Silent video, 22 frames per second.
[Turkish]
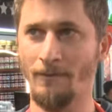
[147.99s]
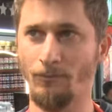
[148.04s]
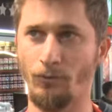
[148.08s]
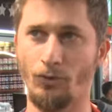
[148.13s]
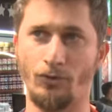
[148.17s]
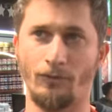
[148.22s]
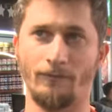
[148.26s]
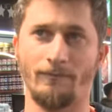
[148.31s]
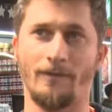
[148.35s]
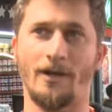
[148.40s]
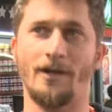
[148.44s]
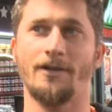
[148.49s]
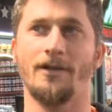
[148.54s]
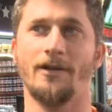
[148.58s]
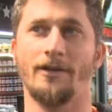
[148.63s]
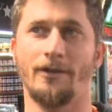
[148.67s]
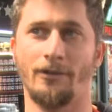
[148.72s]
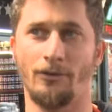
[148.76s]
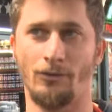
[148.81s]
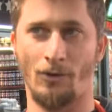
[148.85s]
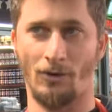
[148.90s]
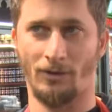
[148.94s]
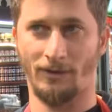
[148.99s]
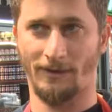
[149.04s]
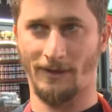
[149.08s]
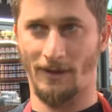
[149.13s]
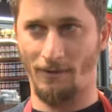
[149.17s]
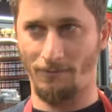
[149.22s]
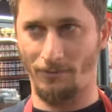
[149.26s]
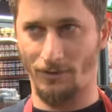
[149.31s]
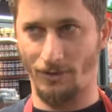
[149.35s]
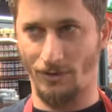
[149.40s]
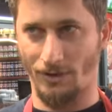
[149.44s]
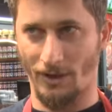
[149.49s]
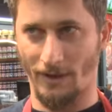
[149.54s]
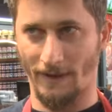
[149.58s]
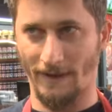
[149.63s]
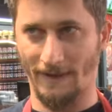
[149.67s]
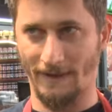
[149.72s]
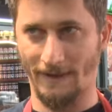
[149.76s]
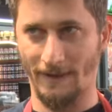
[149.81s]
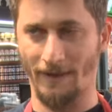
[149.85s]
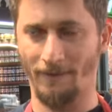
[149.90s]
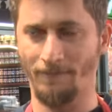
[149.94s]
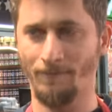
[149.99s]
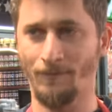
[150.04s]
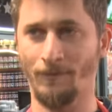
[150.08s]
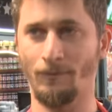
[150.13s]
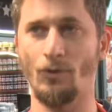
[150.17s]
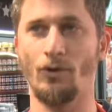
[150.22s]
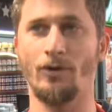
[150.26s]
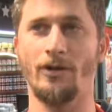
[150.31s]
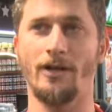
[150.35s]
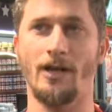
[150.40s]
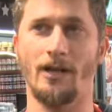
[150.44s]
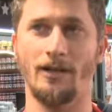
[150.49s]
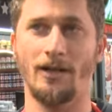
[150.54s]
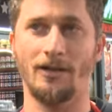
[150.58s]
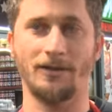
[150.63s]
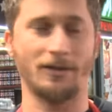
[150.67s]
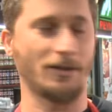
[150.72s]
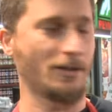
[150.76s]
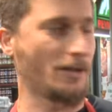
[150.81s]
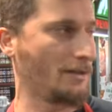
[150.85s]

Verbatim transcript: Bugün var, yarın yok tabiri caizse. Böyle yerlerden